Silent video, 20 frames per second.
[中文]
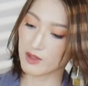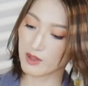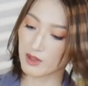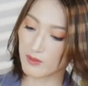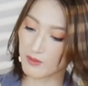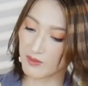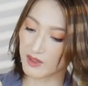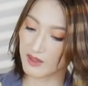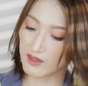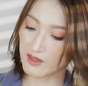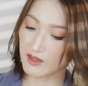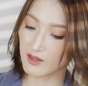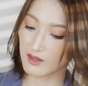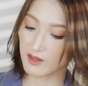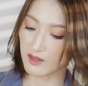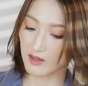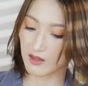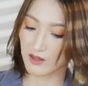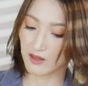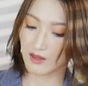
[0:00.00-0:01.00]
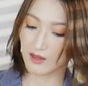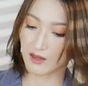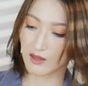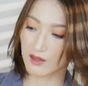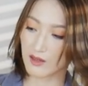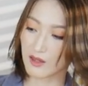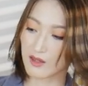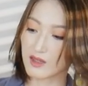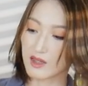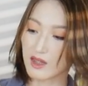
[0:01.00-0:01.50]
是米色的。
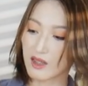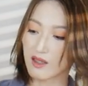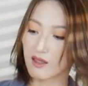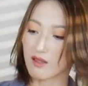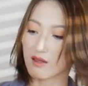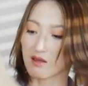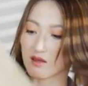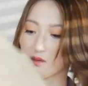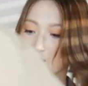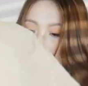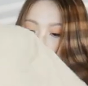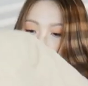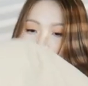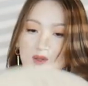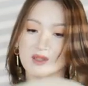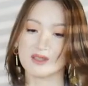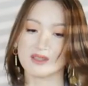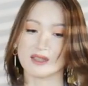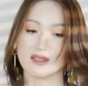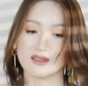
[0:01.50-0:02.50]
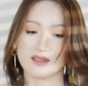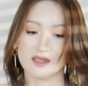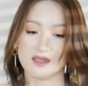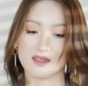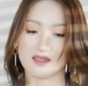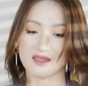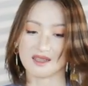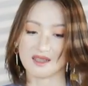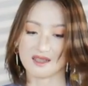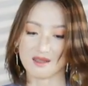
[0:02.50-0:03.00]
那这个呢，比我想象
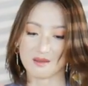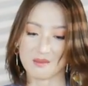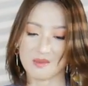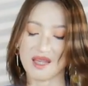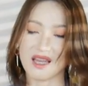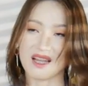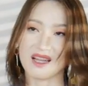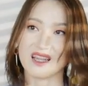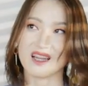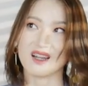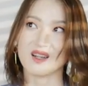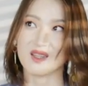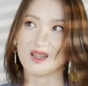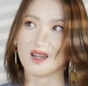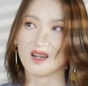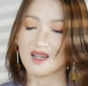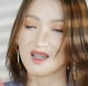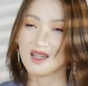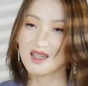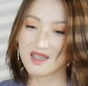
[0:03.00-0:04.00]
的这个面料要